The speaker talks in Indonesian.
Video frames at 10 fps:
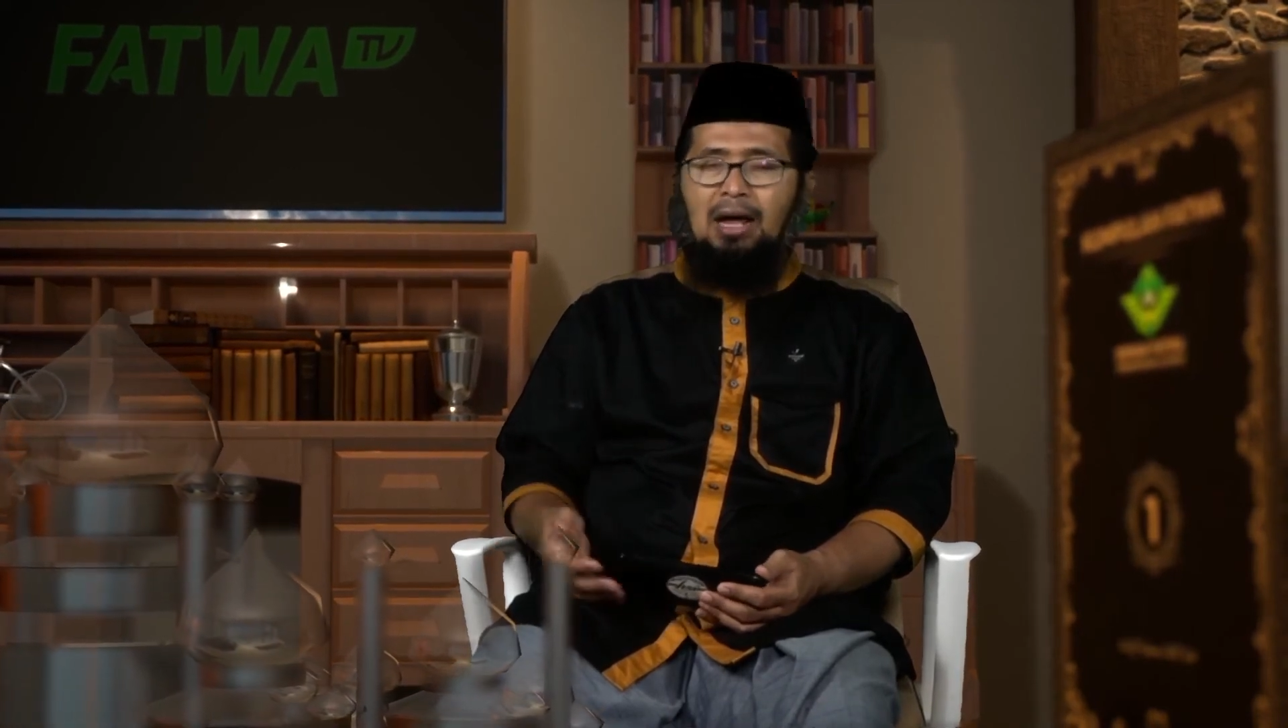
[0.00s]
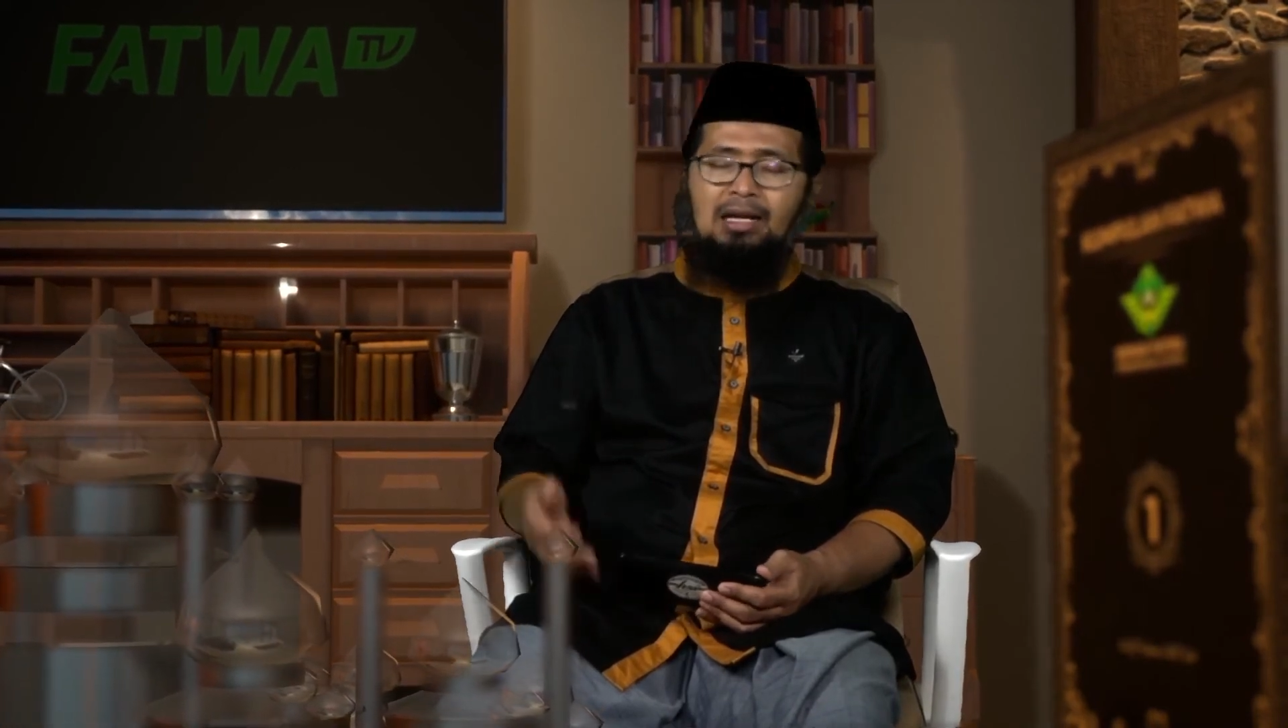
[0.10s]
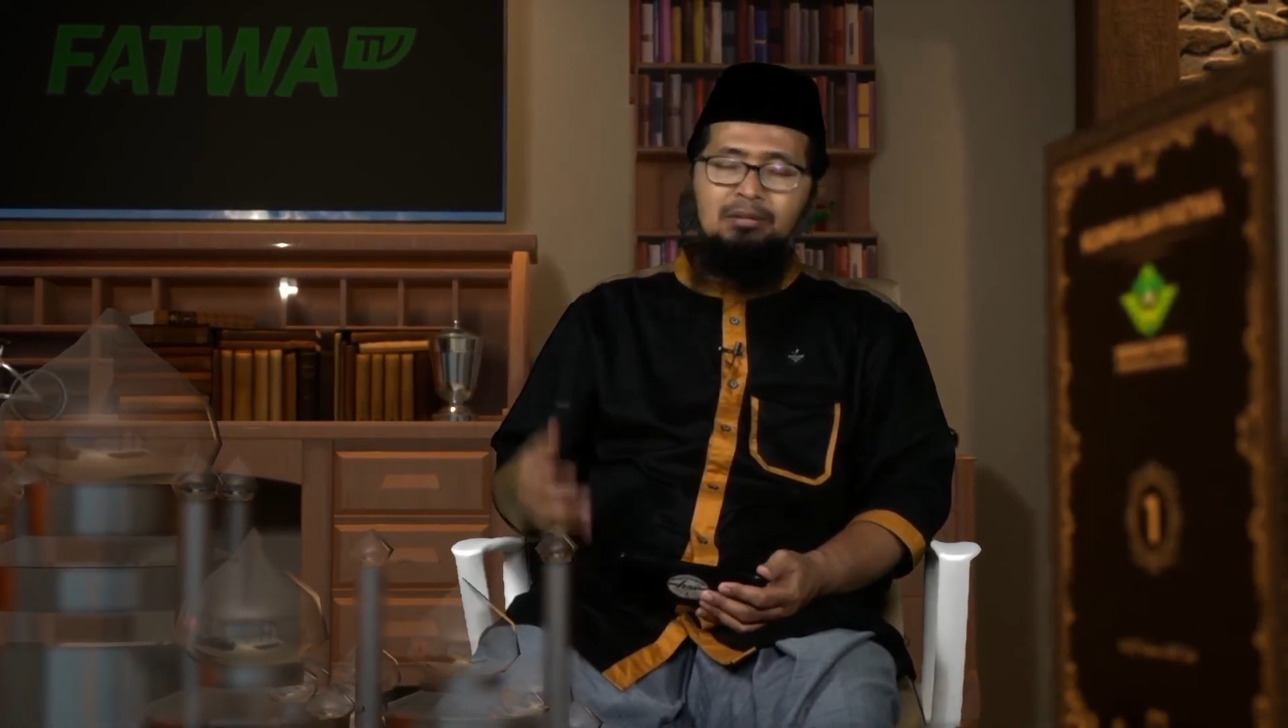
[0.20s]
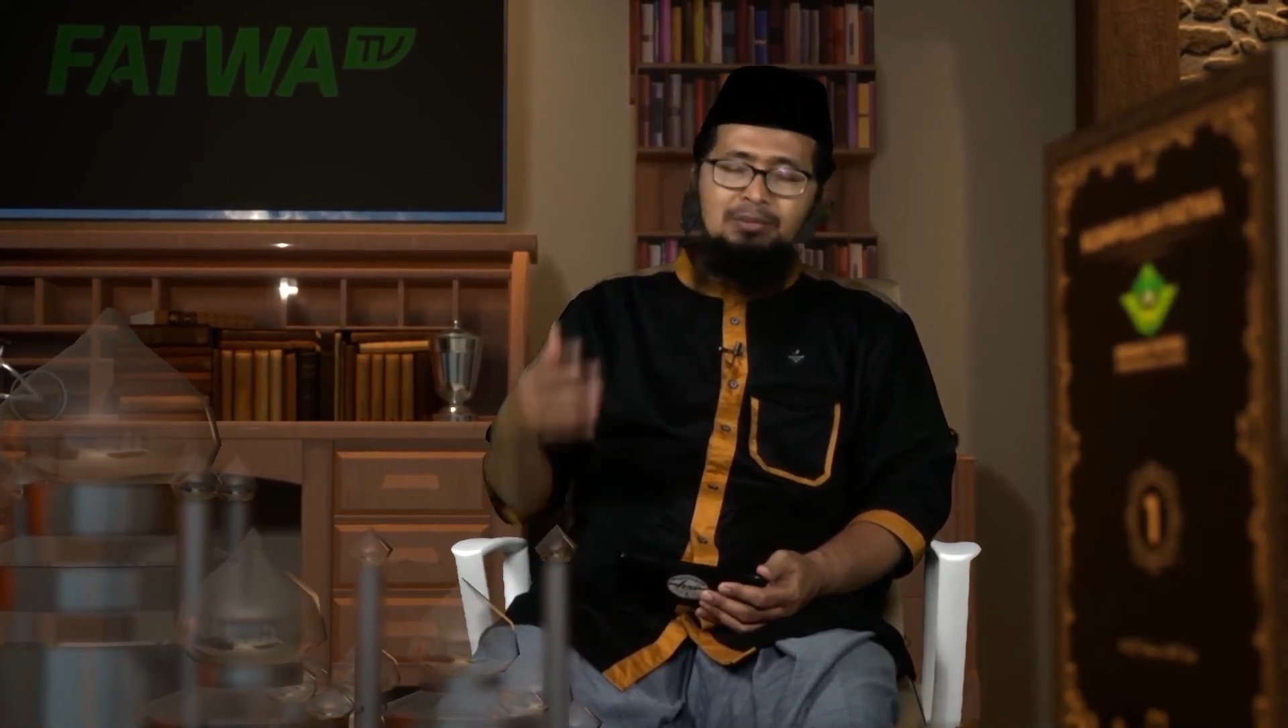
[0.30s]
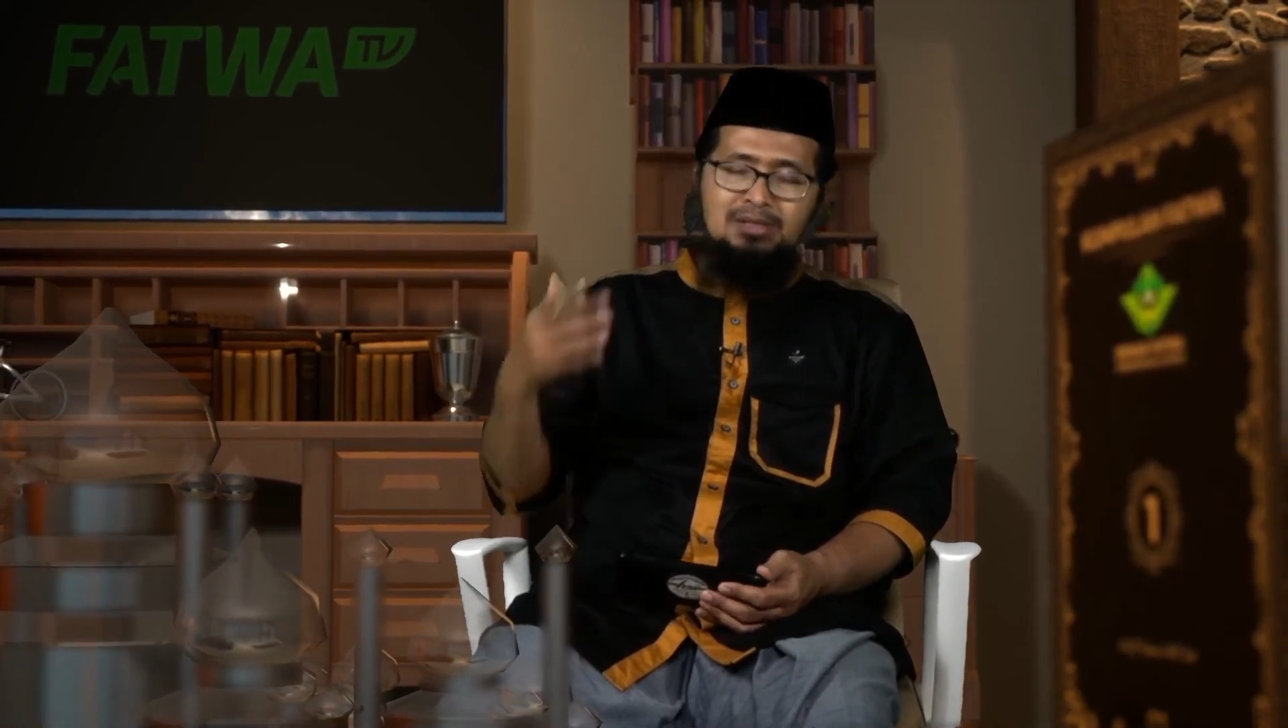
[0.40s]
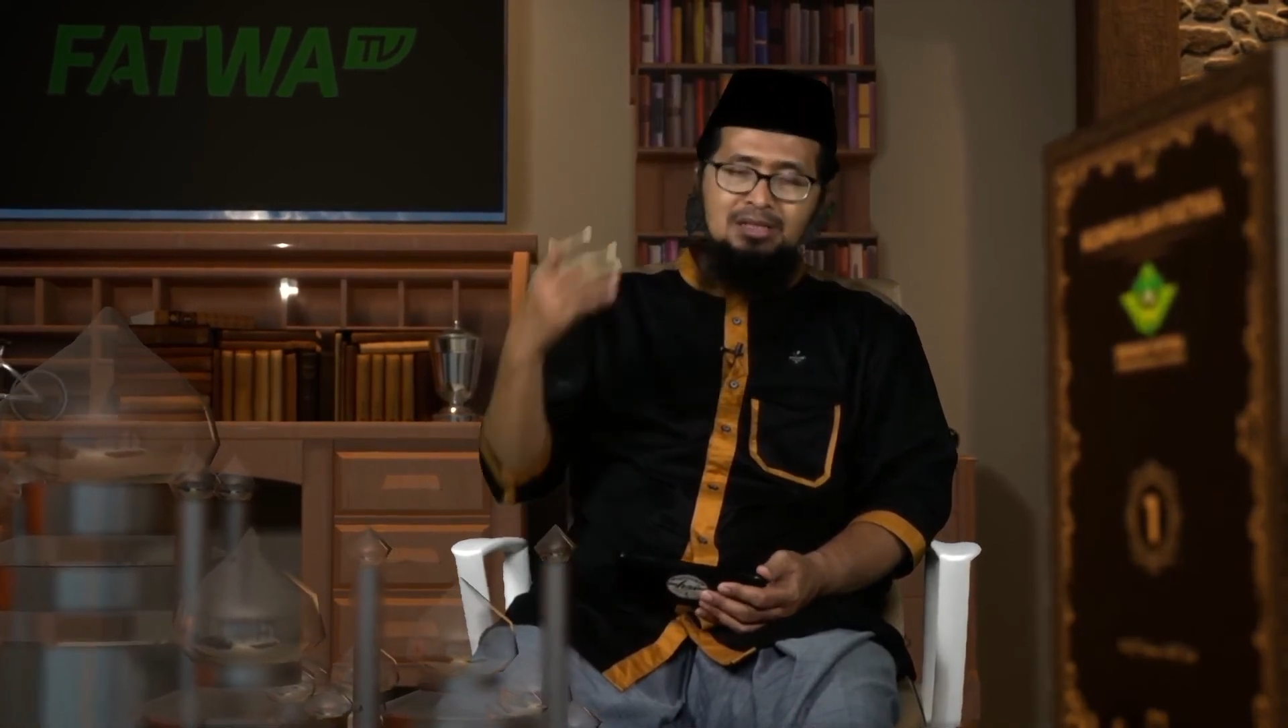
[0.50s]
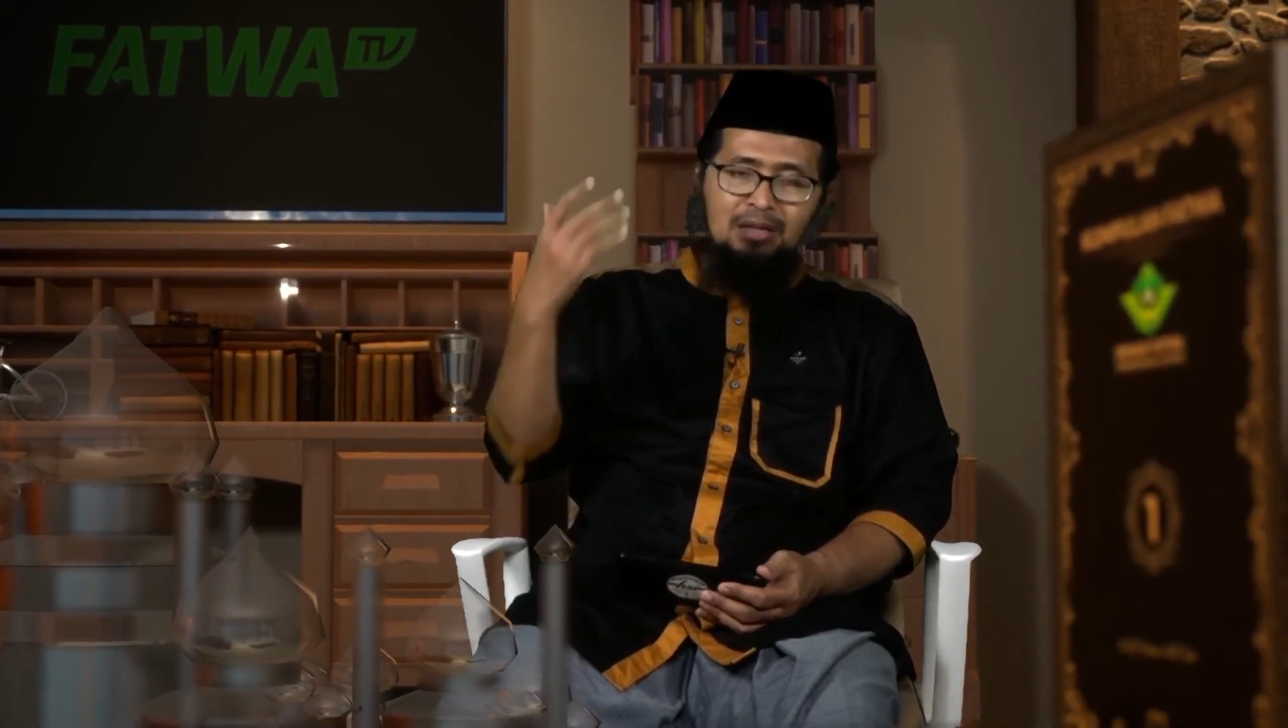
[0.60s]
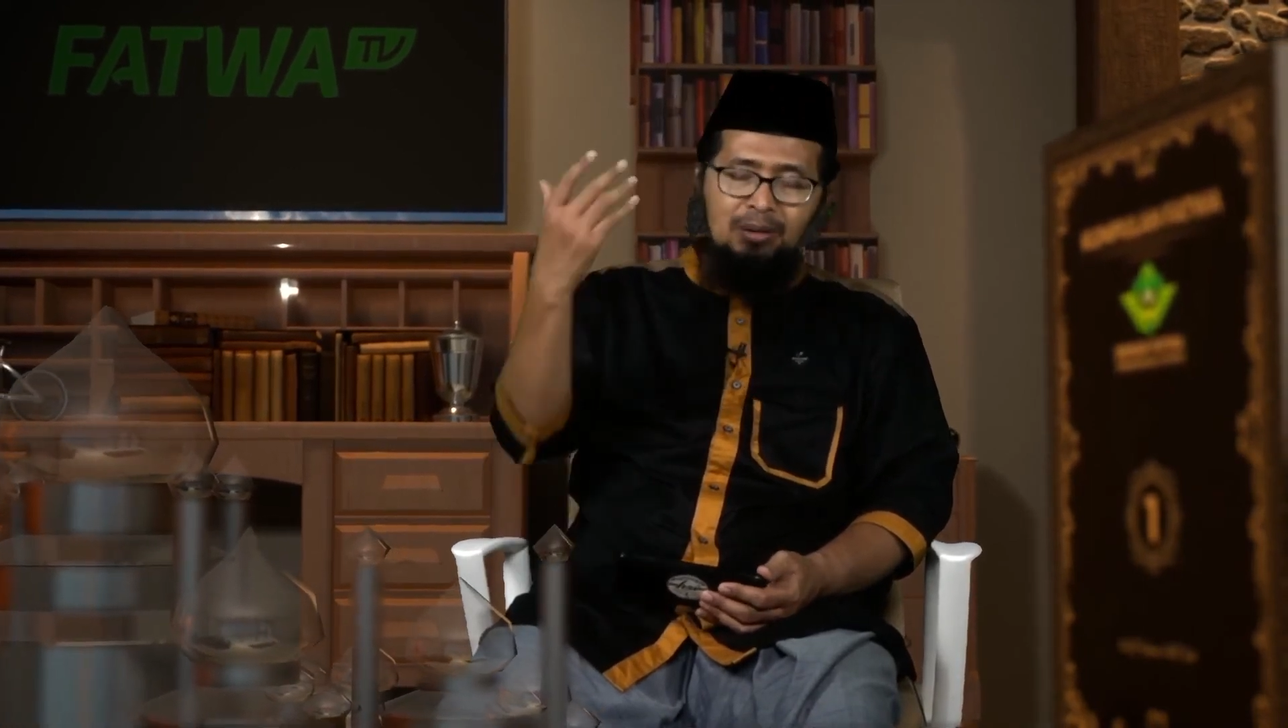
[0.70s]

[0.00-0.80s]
ada pemesanan